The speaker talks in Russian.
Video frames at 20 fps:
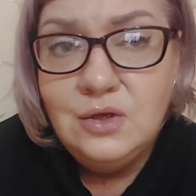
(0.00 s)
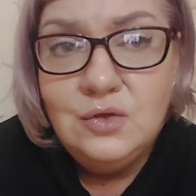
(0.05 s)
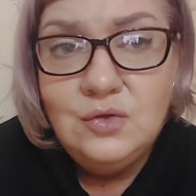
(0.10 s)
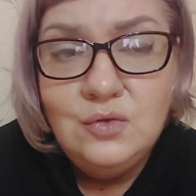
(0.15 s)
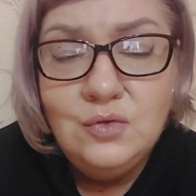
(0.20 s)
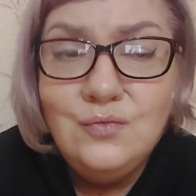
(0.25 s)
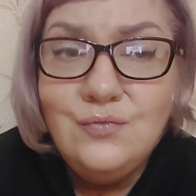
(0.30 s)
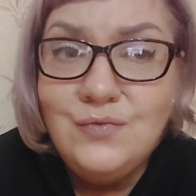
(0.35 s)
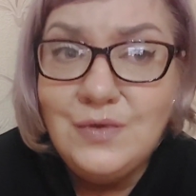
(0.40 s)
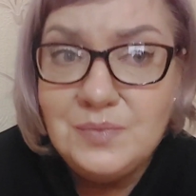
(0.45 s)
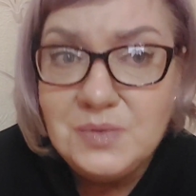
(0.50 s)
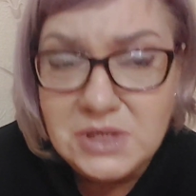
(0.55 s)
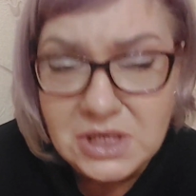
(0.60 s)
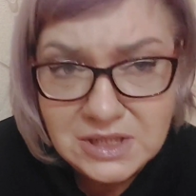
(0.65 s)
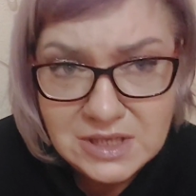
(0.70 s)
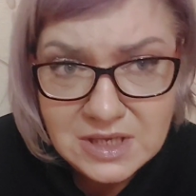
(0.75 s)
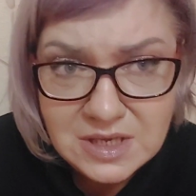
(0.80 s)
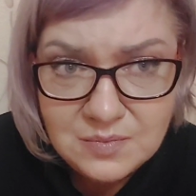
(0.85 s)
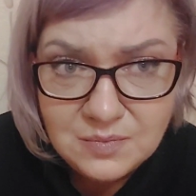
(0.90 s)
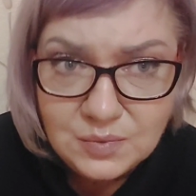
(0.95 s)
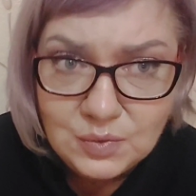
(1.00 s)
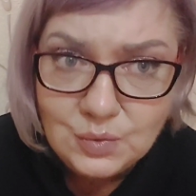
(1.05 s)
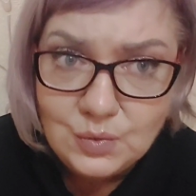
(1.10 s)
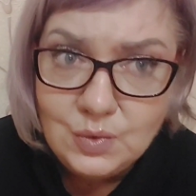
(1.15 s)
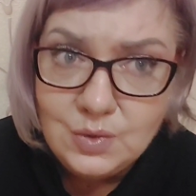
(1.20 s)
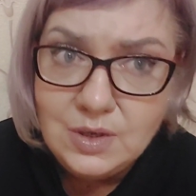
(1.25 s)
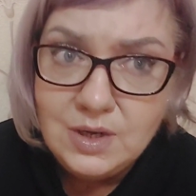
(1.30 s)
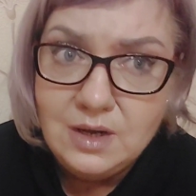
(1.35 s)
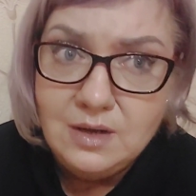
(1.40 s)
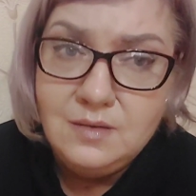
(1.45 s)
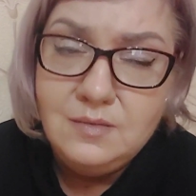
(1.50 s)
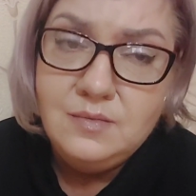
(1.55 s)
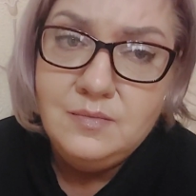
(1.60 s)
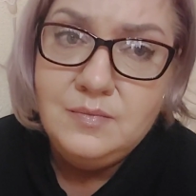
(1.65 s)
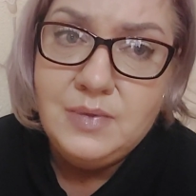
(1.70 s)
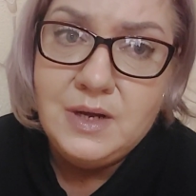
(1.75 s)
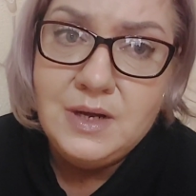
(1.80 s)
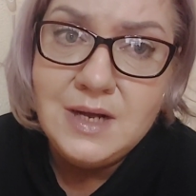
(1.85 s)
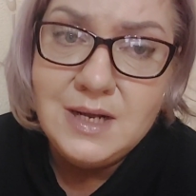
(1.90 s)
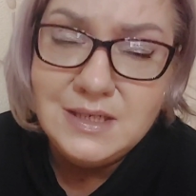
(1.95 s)
Ну, вообще это неплохо,
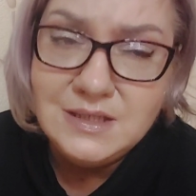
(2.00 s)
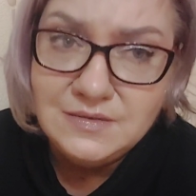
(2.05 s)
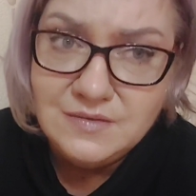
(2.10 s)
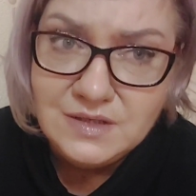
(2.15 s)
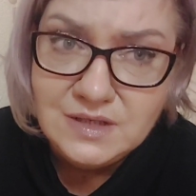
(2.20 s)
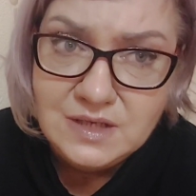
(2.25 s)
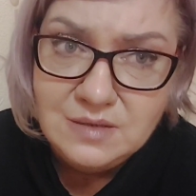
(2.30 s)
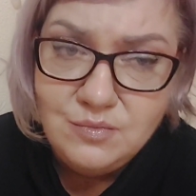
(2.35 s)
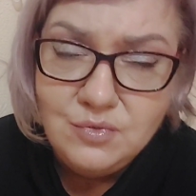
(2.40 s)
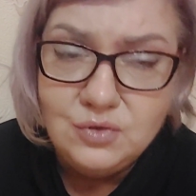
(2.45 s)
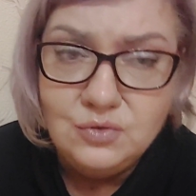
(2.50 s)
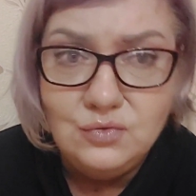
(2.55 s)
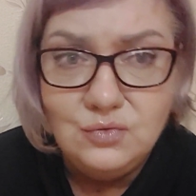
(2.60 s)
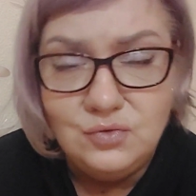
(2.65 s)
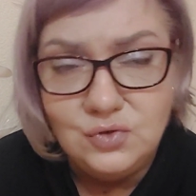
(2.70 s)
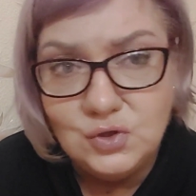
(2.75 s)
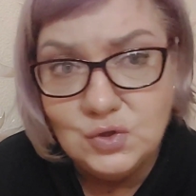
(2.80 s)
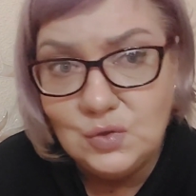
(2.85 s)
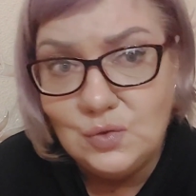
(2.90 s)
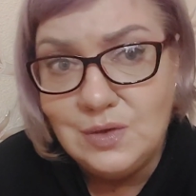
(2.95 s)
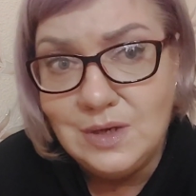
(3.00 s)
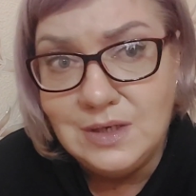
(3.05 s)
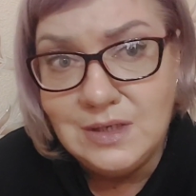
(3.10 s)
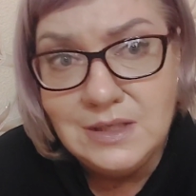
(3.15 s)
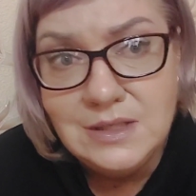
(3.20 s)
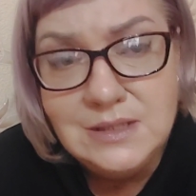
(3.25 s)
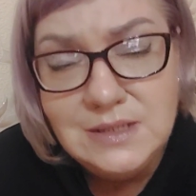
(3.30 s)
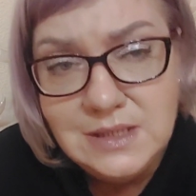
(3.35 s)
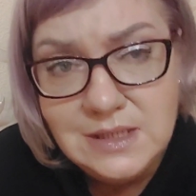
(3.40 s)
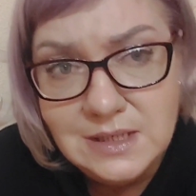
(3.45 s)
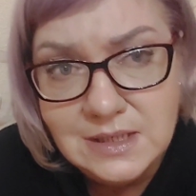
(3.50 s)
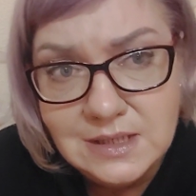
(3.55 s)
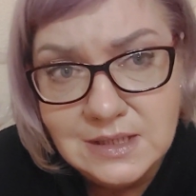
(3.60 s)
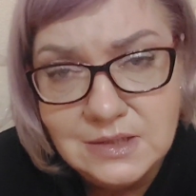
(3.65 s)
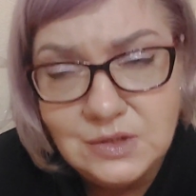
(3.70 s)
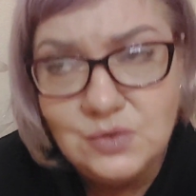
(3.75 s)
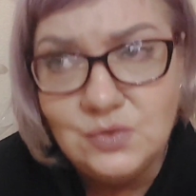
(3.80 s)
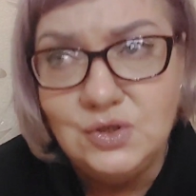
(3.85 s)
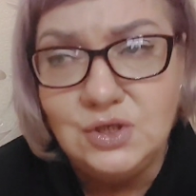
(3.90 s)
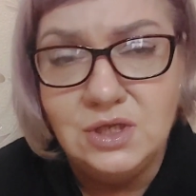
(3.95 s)
показывать ребенку, что как и
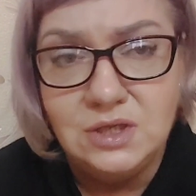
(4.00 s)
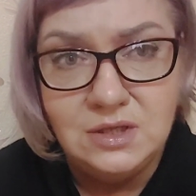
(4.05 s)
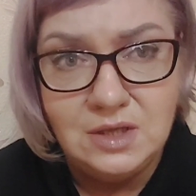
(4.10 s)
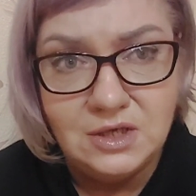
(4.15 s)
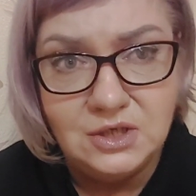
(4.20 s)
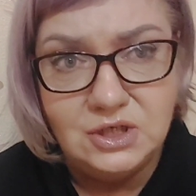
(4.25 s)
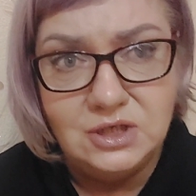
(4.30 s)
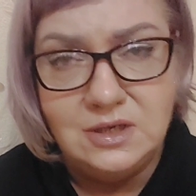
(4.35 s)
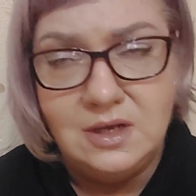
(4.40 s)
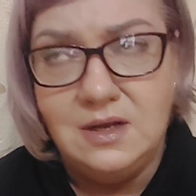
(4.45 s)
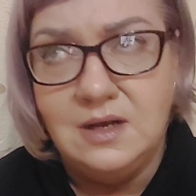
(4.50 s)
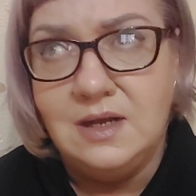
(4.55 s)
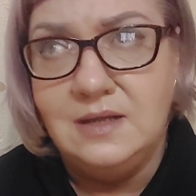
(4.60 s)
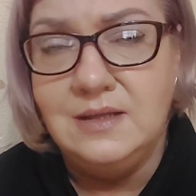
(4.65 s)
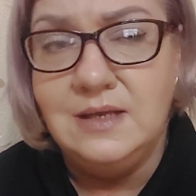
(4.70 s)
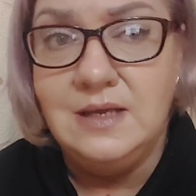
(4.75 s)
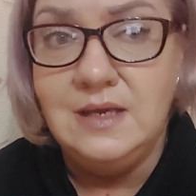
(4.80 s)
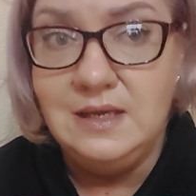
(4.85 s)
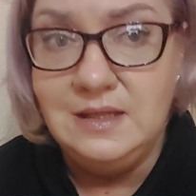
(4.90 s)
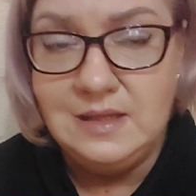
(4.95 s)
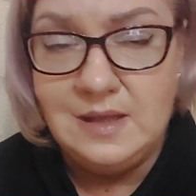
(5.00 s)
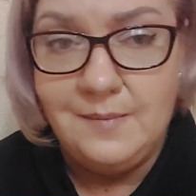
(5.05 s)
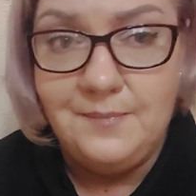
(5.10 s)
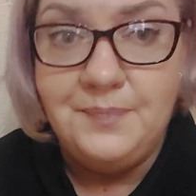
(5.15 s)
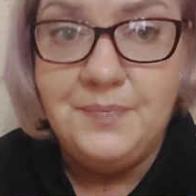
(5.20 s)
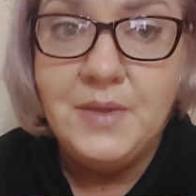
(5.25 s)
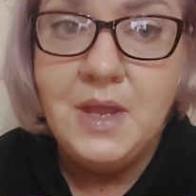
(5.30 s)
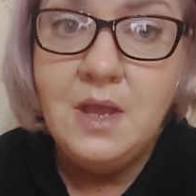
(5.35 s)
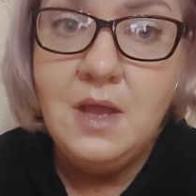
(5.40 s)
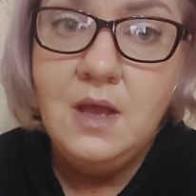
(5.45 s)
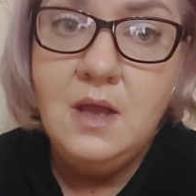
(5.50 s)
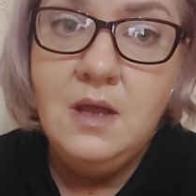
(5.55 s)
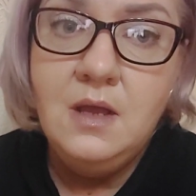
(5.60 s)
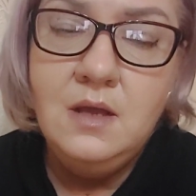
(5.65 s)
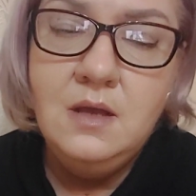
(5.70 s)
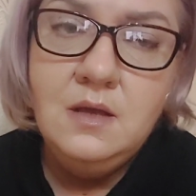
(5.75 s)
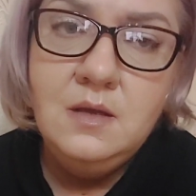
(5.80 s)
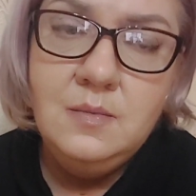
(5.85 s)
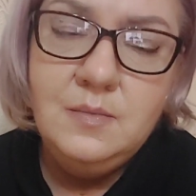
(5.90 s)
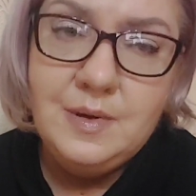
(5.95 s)
делать, точно так же, как она ей там
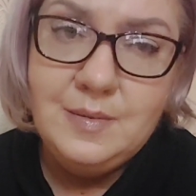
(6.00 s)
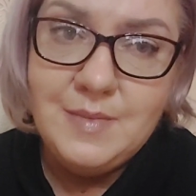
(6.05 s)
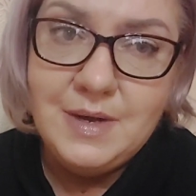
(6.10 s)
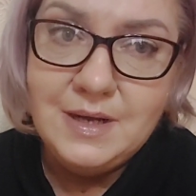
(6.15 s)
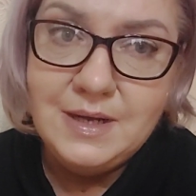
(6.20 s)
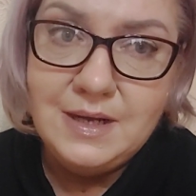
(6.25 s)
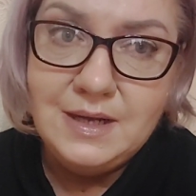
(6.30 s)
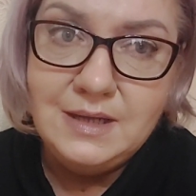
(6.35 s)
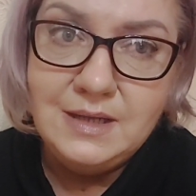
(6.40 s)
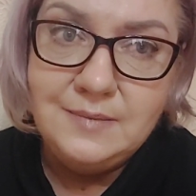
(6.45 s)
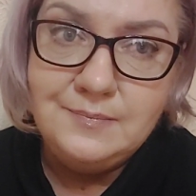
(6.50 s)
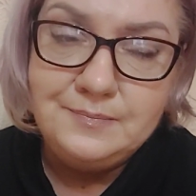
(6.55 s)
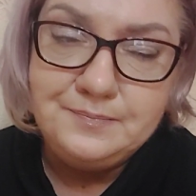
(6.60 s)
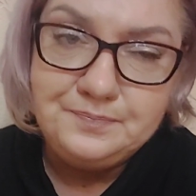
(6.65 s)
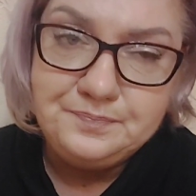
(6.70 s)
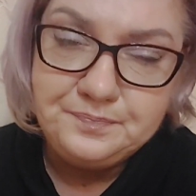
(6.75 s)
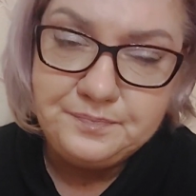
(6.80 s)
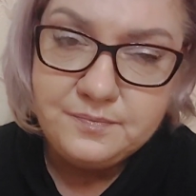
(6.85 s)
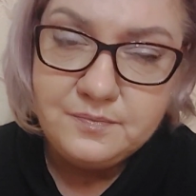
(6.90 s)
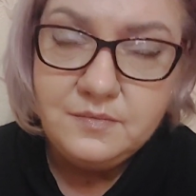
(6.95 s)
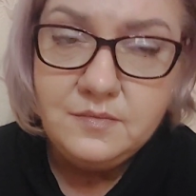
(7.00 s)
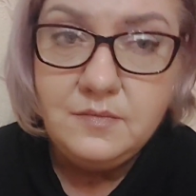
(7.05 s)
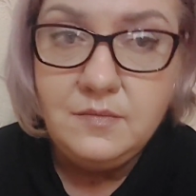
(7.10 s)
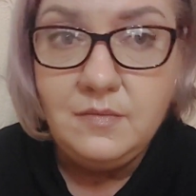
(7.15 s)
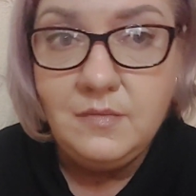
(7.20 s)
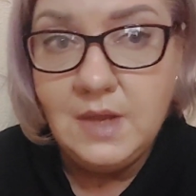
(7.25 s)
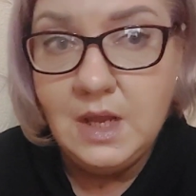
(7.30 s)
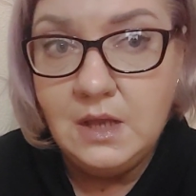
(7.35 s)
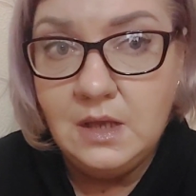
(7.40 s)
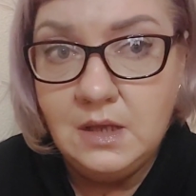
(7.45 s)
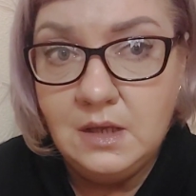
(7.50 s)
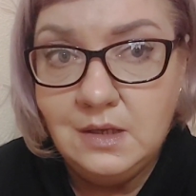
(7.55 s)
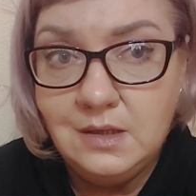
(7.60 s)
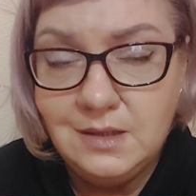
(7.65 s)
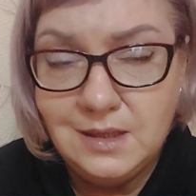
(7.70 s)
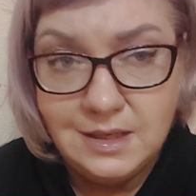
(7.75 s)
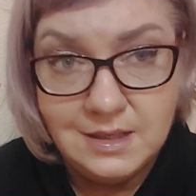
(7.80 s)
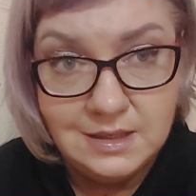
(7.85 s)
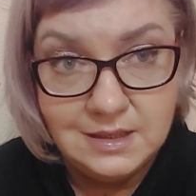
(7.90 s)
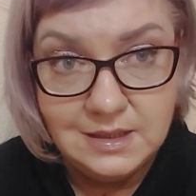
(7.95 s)
помогала э,
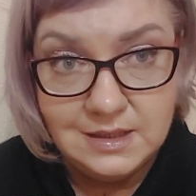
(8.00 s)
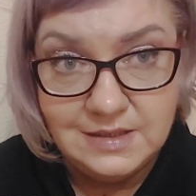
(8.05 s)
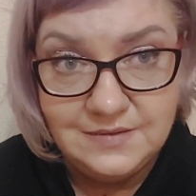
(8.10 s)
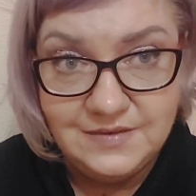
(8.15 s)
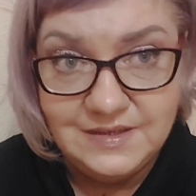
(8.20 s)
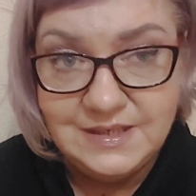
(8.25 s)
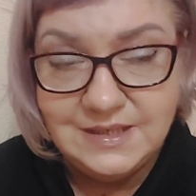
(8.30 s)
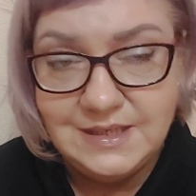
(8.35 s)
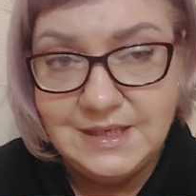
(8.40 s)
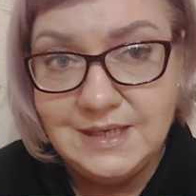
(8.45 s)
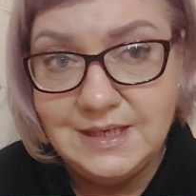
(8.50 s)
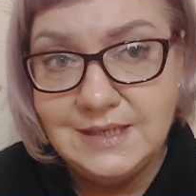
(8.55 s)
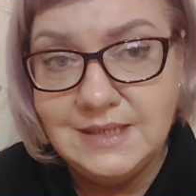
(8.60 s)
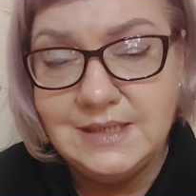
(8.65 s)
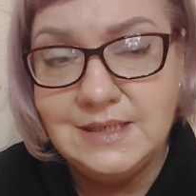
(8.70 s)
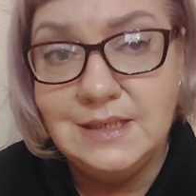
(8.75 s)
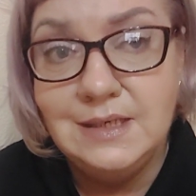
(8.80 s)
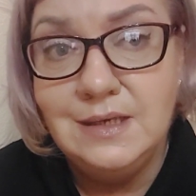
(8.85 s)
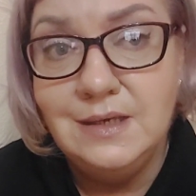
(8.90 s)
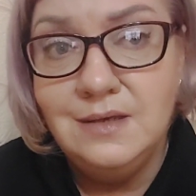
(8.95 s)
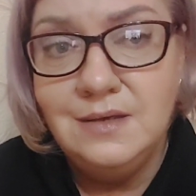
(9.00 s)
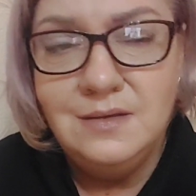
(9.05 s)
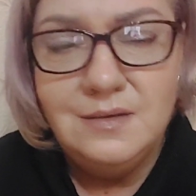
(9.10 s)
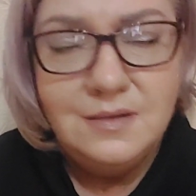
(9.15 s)
накладывать кексы.